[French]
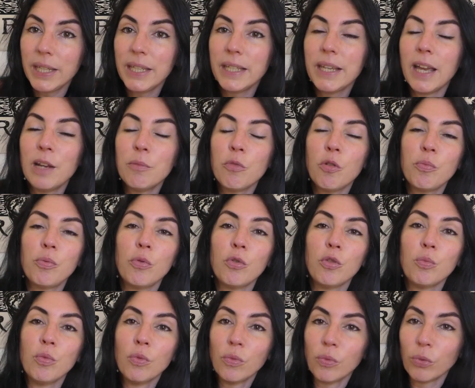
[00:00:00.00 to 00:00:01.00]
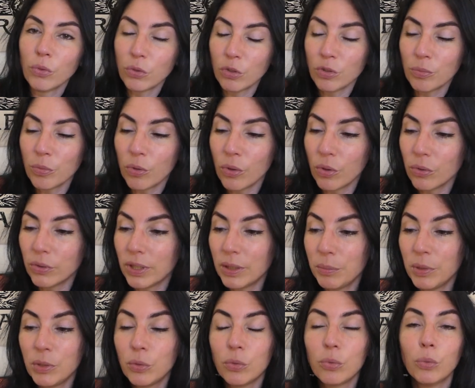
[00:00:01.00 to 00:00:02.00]
et également pour le bon fonctionnement
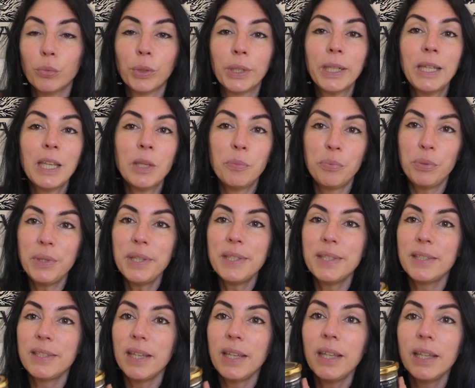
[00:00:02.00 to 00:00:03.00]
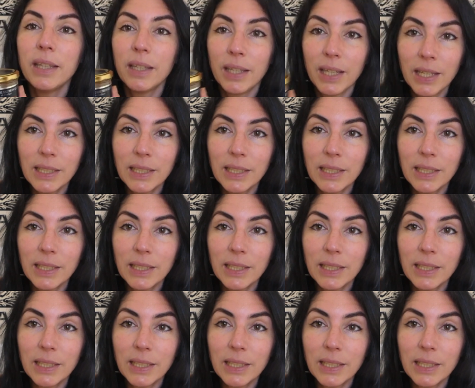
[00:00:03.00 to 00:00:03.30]
des mitochondries et puis c'est